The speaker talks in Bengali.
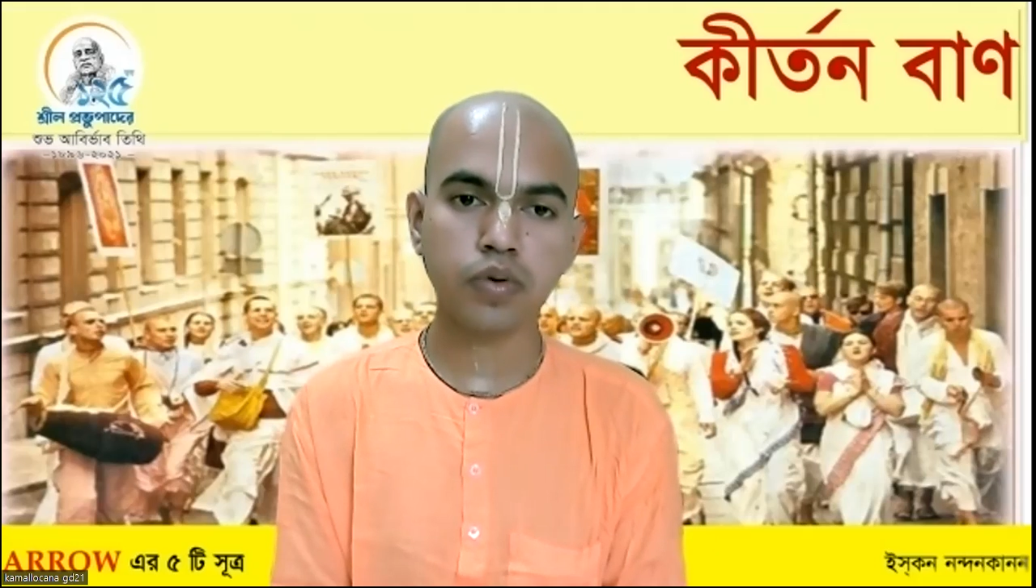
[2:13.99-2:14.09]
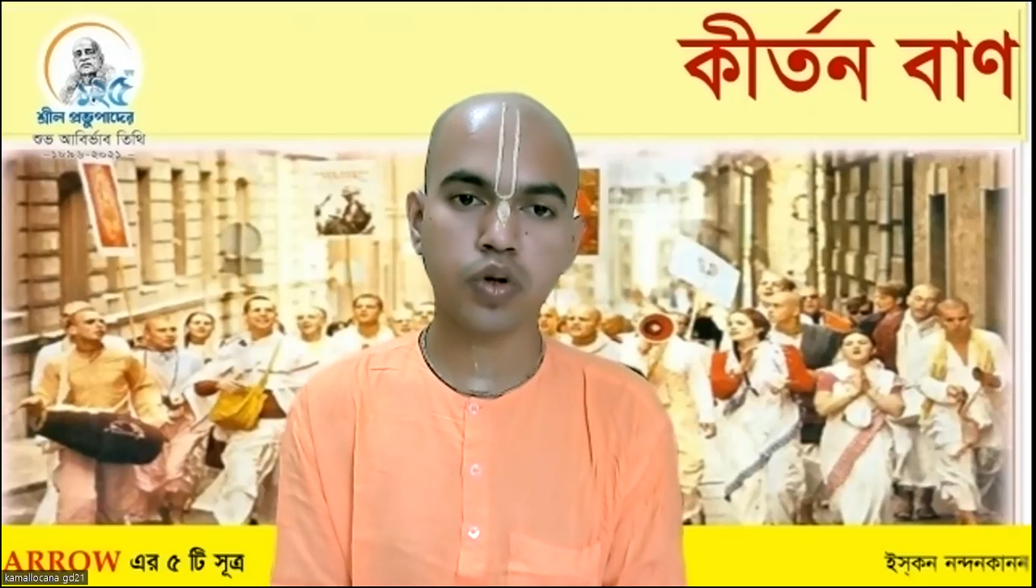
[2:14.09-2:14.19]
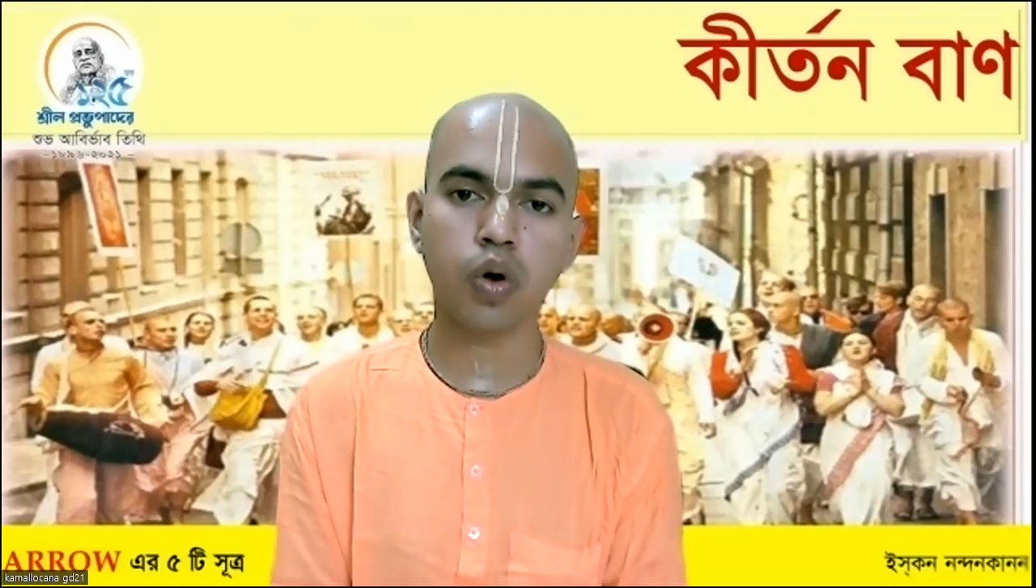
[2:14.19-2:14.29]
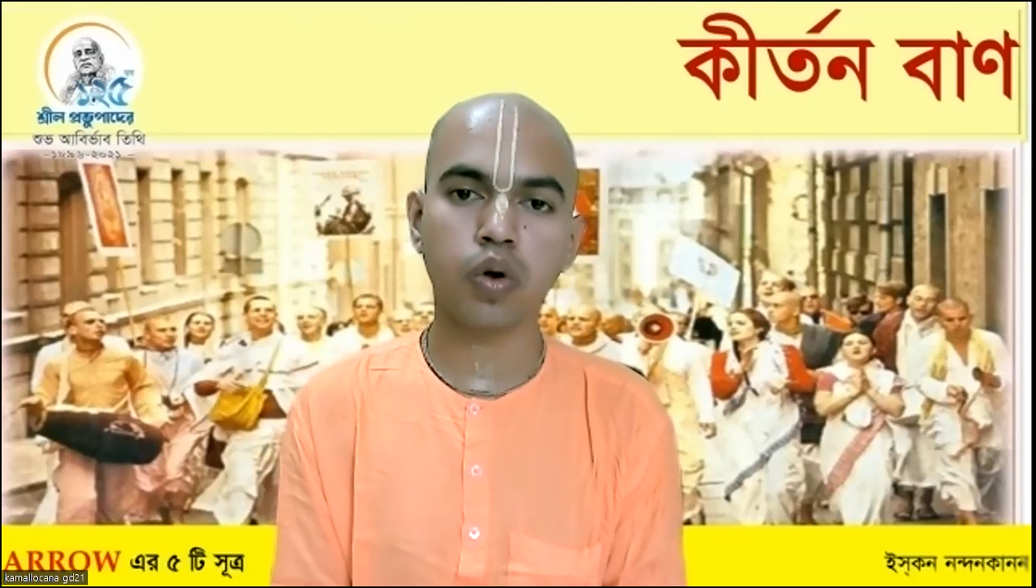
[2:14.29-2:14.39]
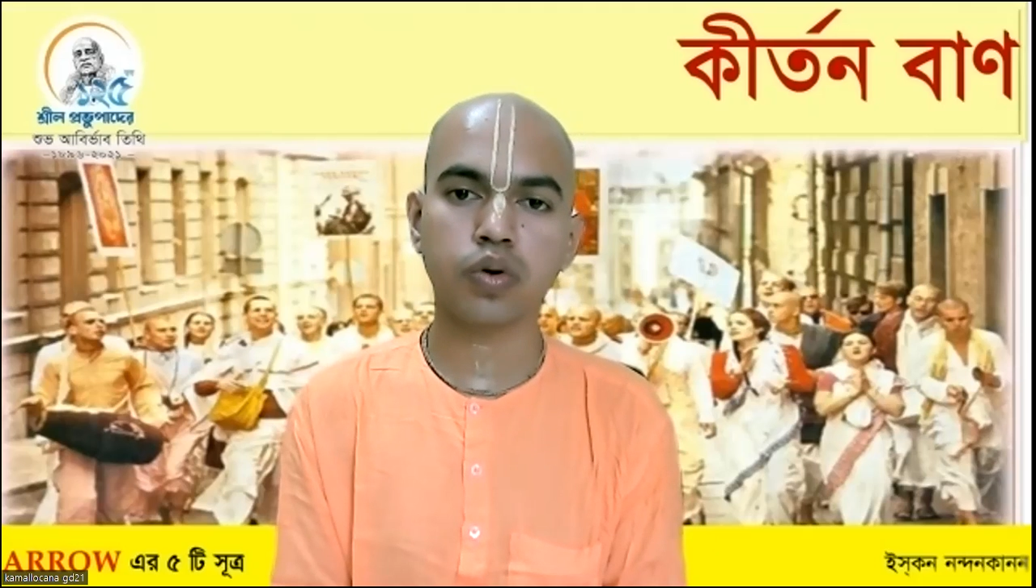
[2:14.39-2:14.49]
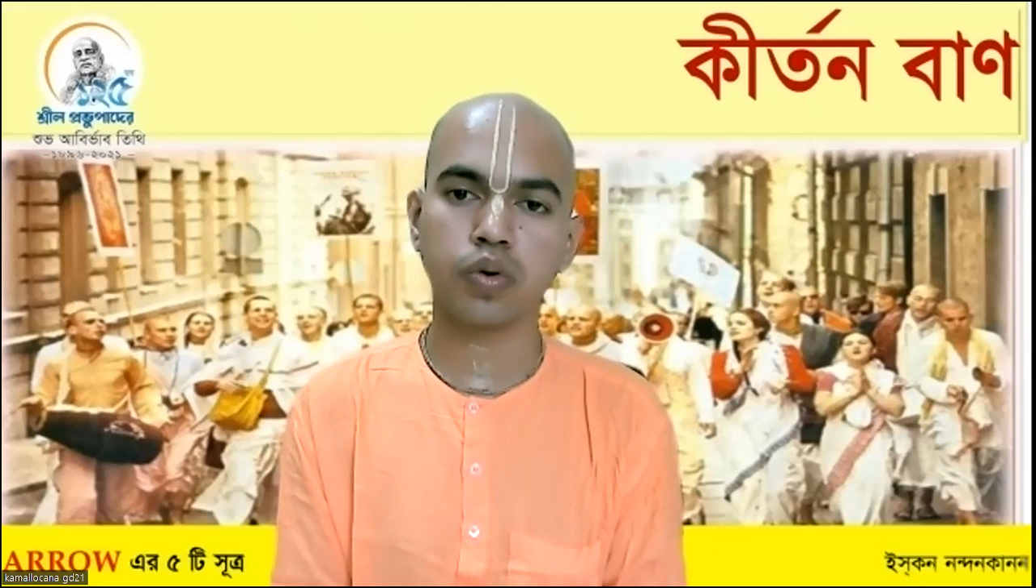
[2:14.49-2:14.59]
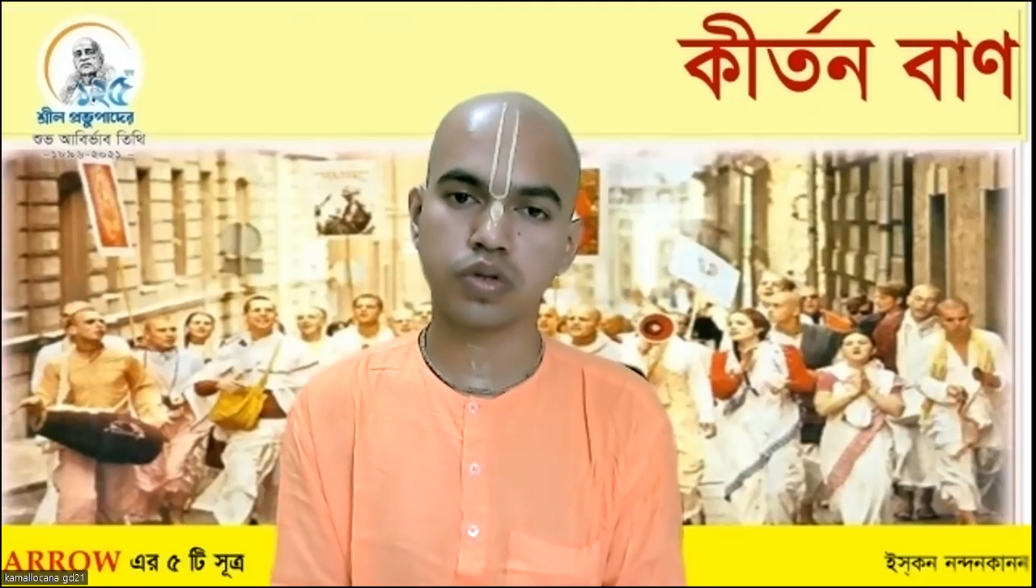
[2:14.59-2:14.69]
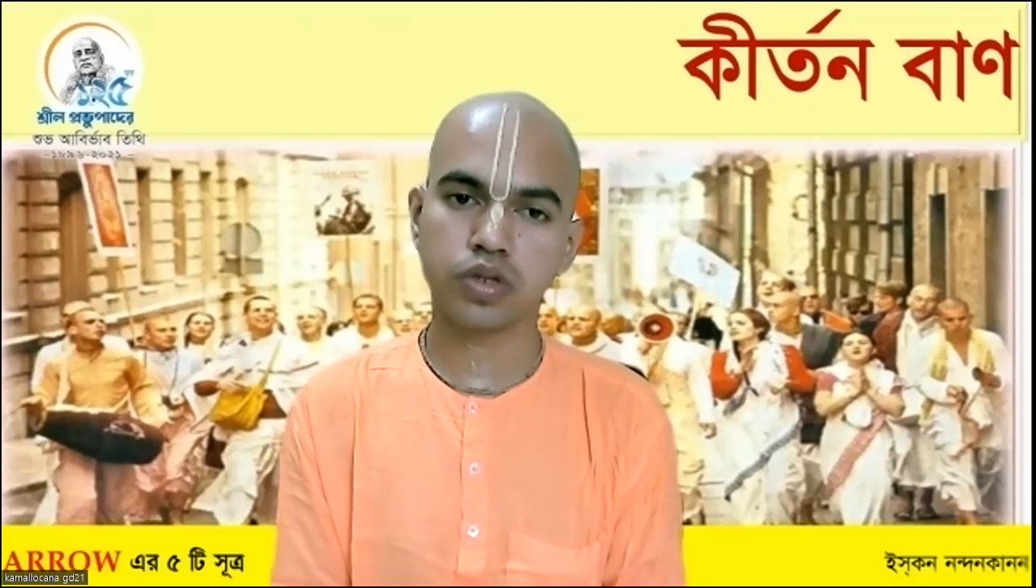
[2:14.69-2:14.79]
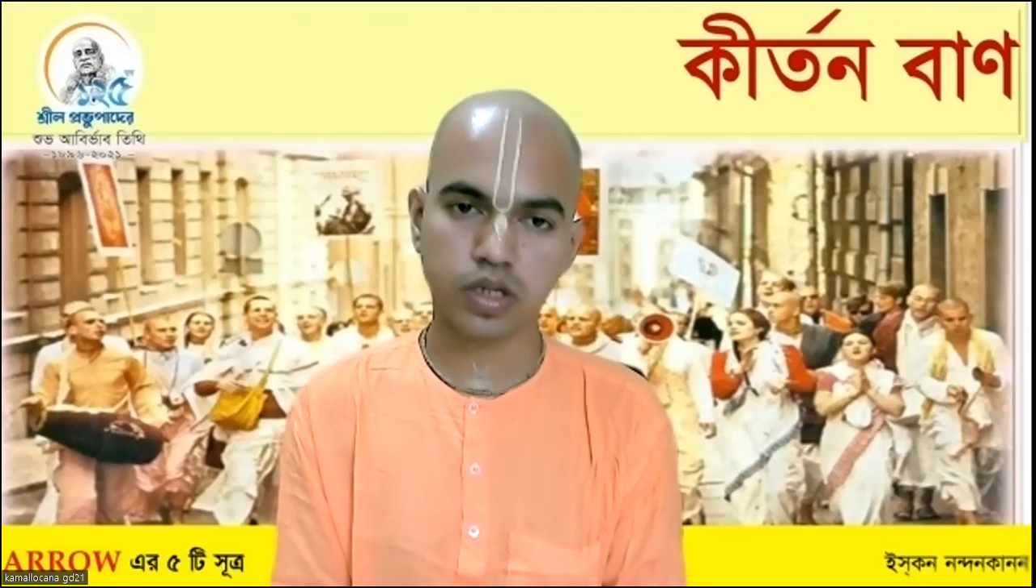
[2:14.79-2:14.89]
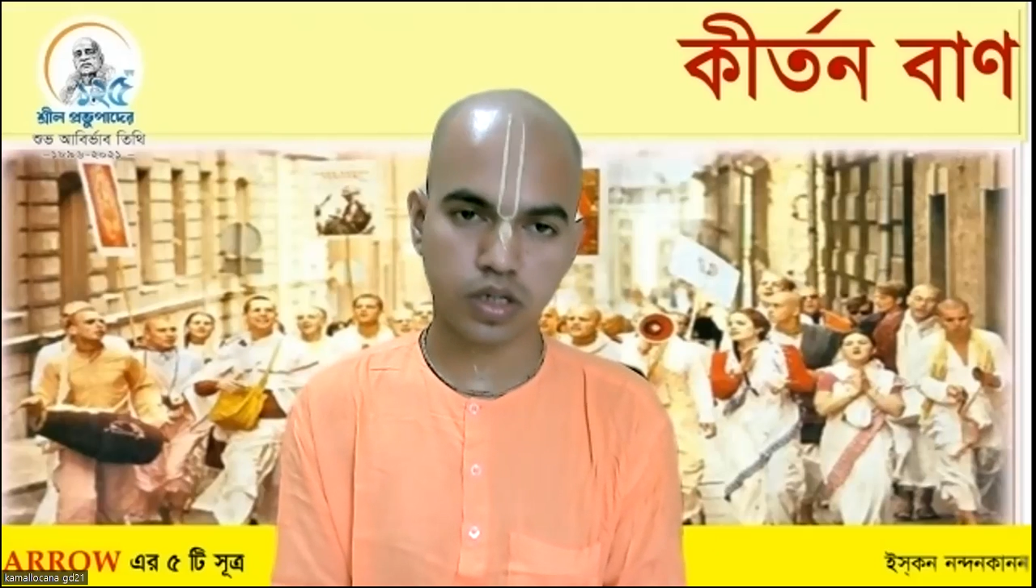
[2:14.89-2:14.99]
গ্রহণ
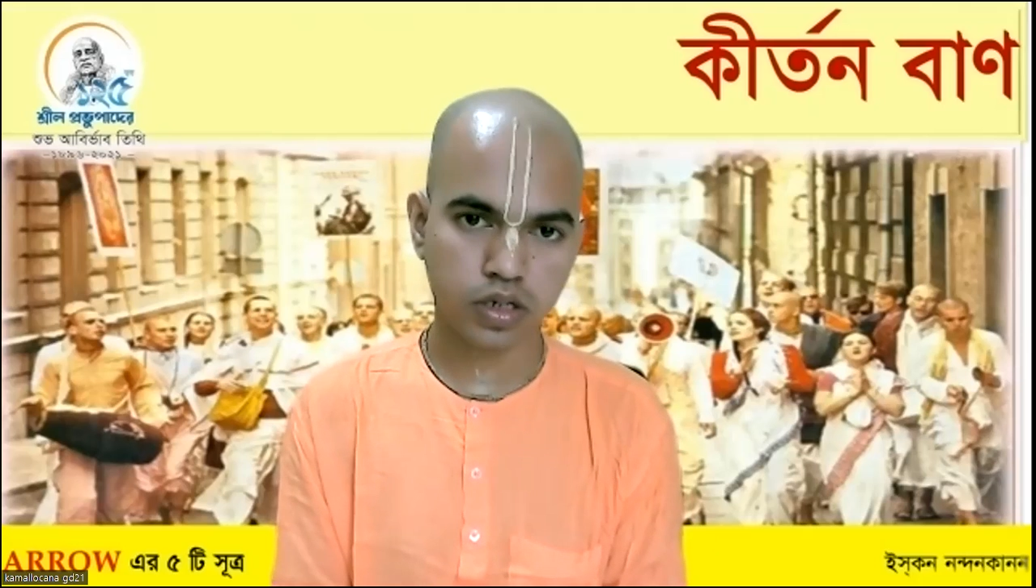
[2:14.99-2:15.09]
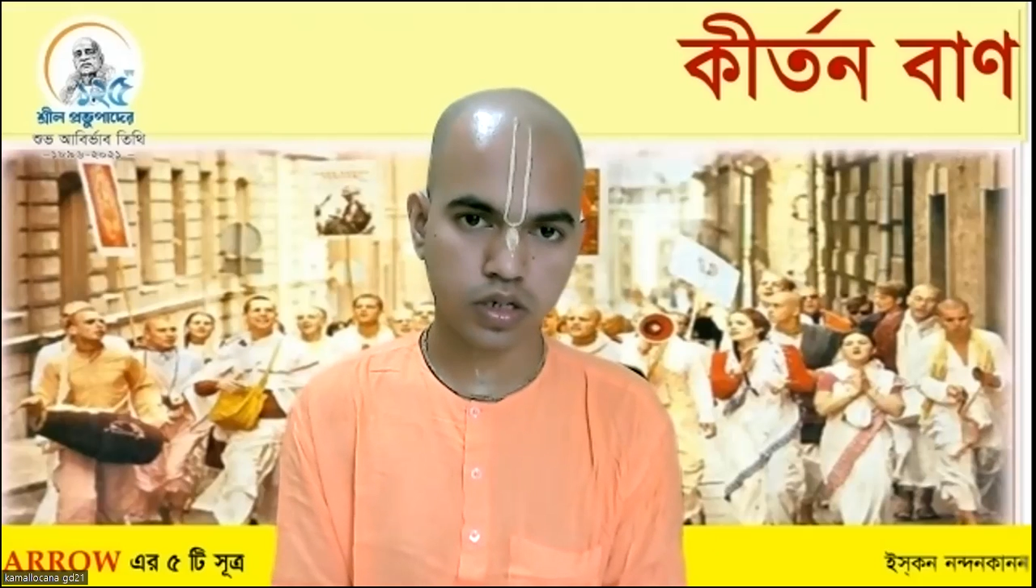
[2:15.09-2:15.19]
করতেন